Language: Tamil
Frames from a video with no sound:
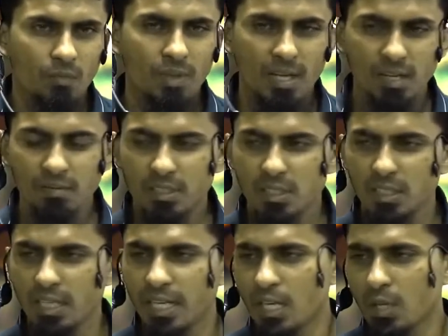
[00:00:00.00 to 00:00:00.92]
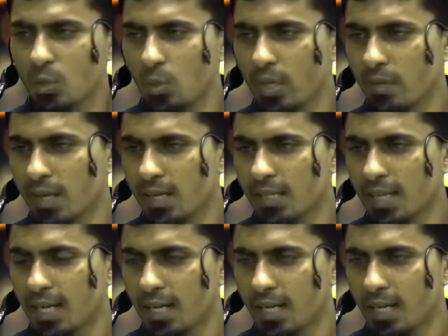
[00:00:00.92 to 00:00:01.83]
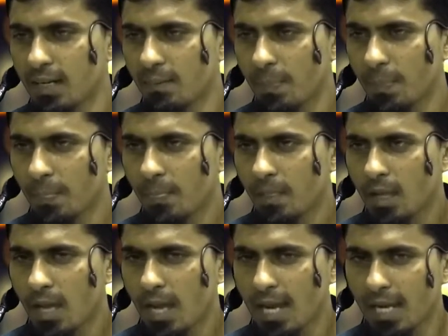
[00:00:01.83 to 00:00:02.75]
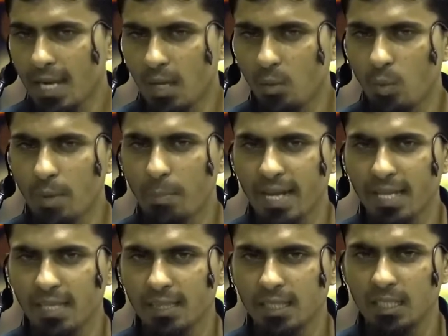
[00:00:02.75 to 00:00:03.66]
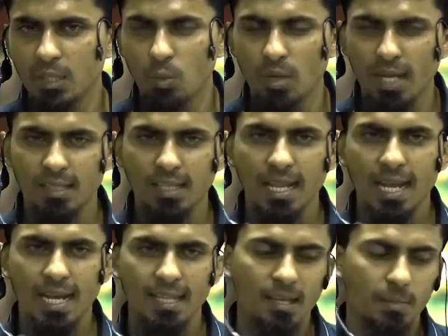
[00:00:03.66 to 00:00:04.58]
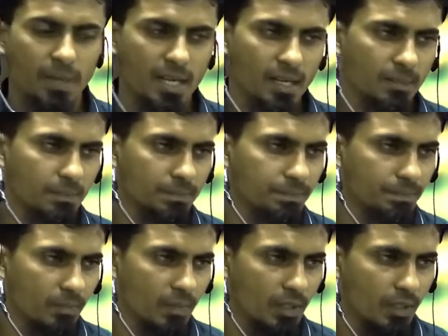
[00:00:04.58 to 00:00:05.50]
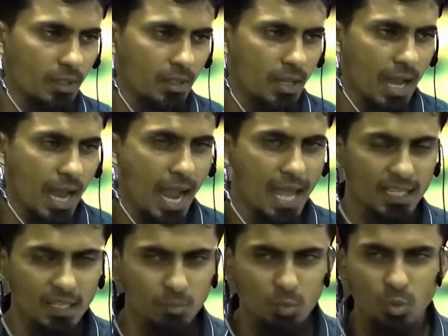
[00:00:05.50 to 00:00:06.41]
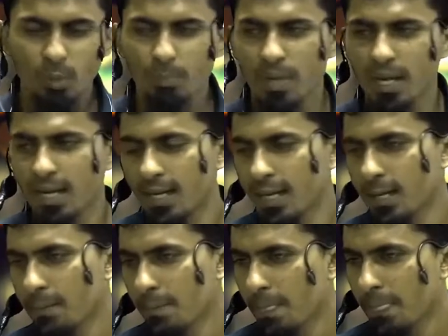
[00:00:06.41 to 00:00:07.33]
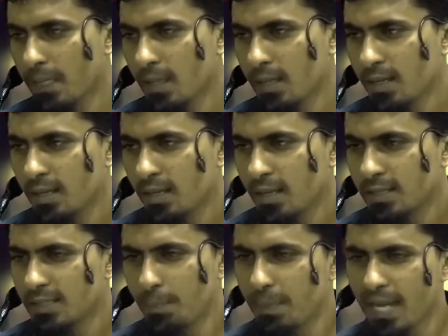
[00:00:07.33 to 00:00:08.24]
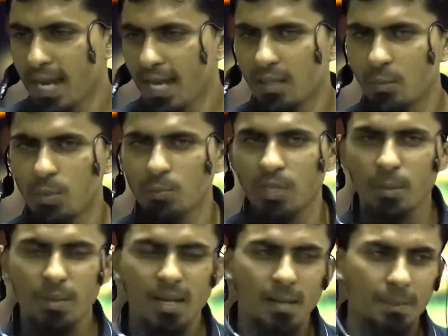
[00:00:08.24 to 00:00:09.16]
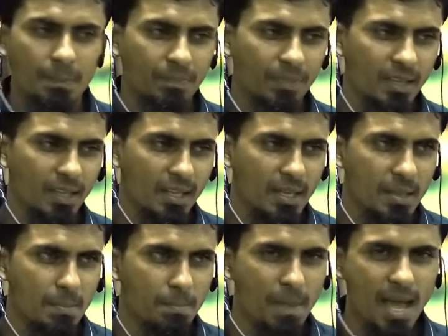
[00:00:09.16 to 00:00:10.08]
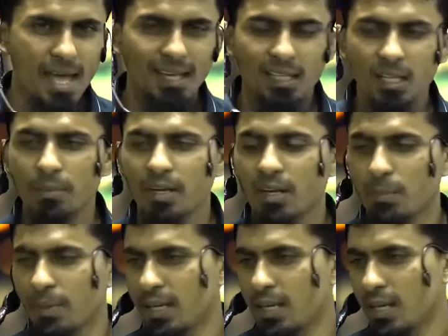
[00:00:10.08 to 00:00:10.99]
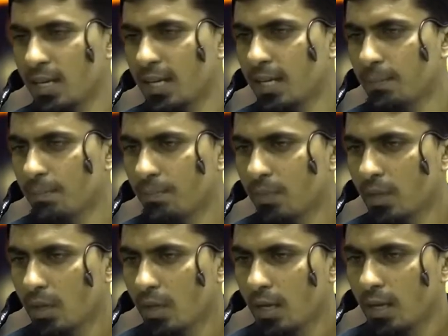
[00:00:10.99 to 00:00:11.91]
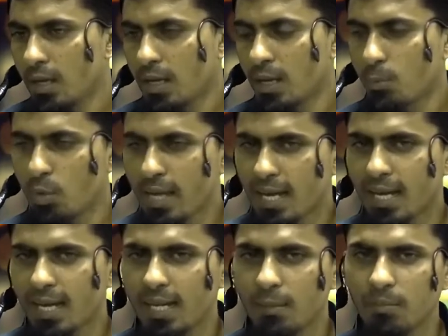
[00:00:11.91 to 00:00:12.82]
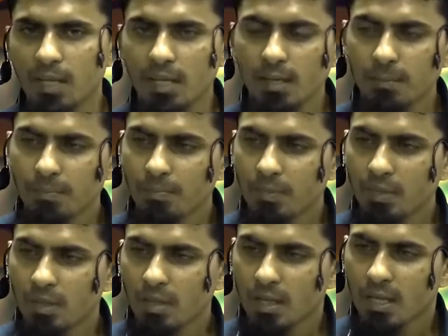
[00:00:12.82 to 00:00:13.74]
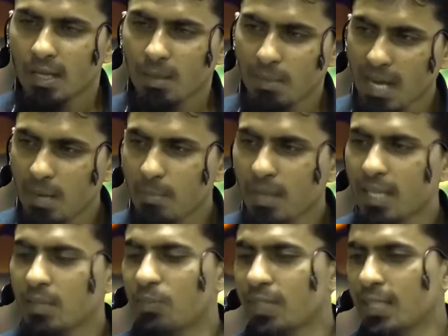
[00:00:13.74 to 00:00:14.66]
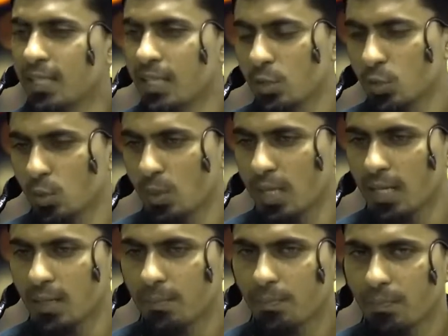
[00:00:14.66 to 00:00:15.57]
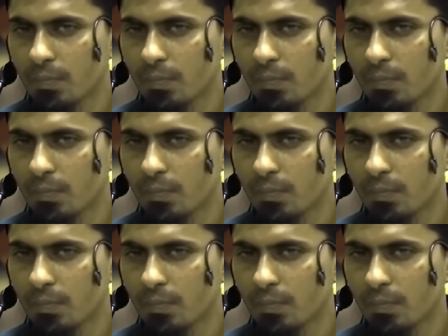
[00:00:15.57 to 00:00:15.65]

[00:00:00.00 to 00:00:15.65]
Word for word: விரல் விட்டு எண்ணக்கூடியவர்கள் தான் அல்லாஹுவை பயந்து இந்த உலகத்திலே அழுதிருப்பார்கள் அதிலும் குறிப்பாக எப்படி அழுதிருப்போம் தெரியுமா மார்க்கம் என்ற பெயரில் நம்முடைய ஆலிம்கள் ரமலான் மாதம் வந்தது என்று சொன்னால்